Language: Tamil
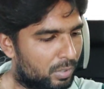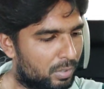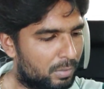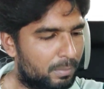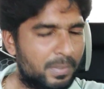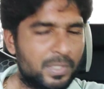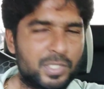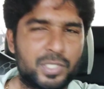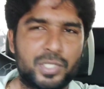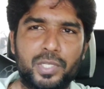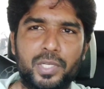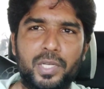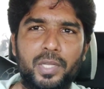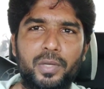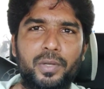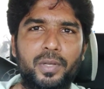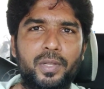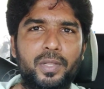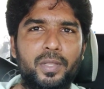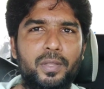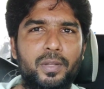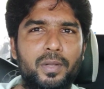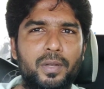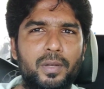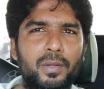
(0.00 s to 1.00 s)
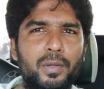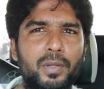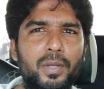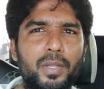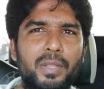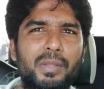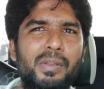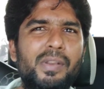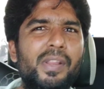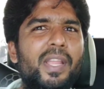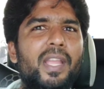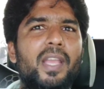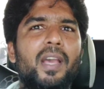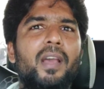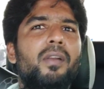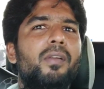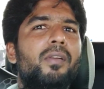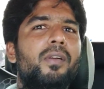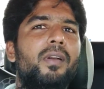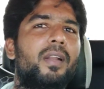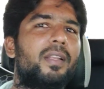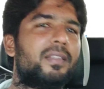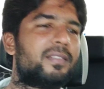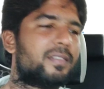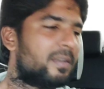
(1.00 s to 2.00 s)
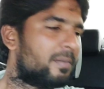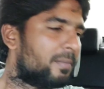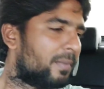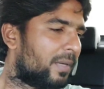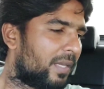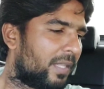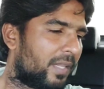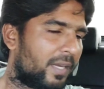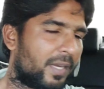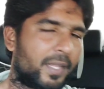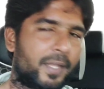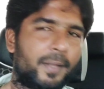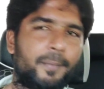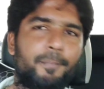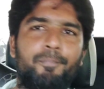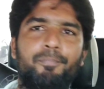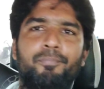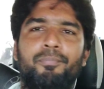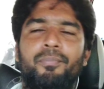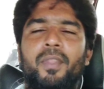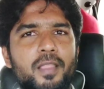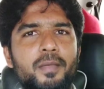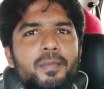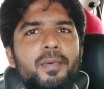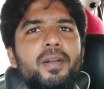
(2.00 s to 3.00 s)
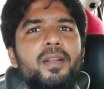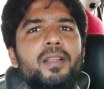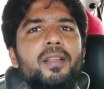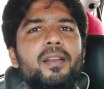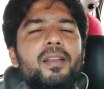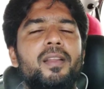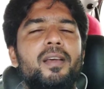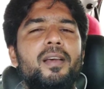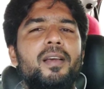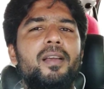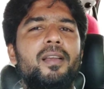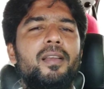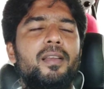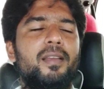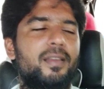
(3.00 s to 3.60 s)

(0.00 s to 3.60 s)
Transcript: ரொம்ப சின்ன ஒரு நல்ல ஒரு யூனிக்கான ஒரு டிசைன் மாதிரி இருக்குது அது மட்டும் இல்லை